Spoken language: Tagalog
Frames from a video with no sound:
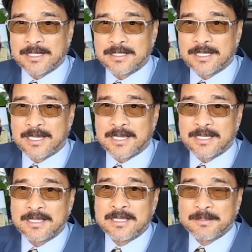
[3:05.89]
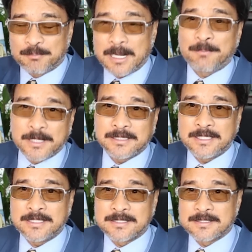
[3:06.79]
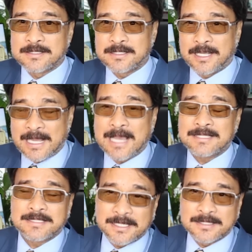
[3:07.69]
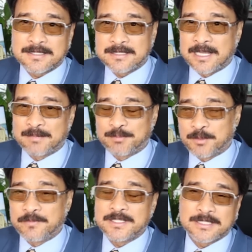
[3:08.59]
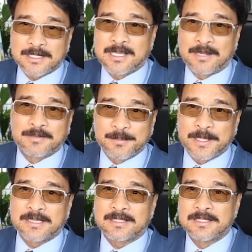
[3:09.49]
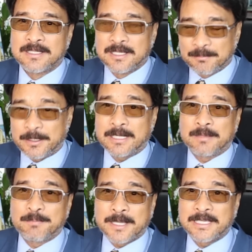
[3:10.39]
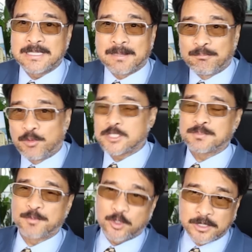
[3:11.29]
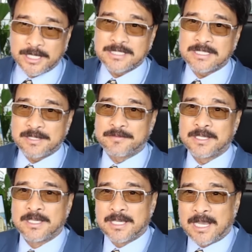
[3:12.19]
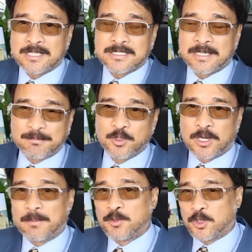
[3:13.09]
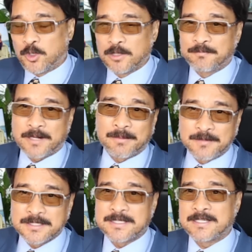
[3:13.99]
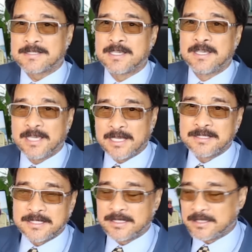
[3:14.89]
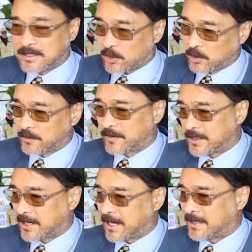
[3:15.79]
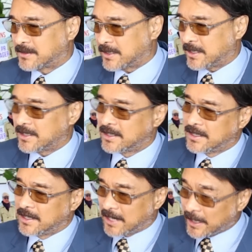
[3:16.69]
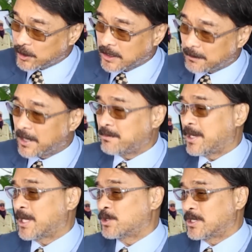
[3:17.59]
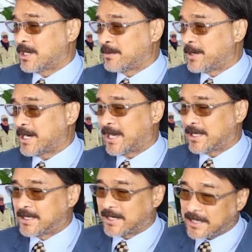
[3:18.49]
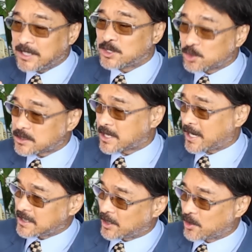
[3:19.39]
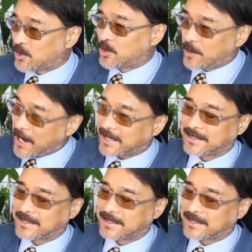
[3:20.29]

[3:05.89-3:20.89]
uh, properties and assets ng provincial government para ipakita most progressive ang Cebu among all provinces and cities all over the country. Ngayon naman, meron na naman other issue sa kanyang COA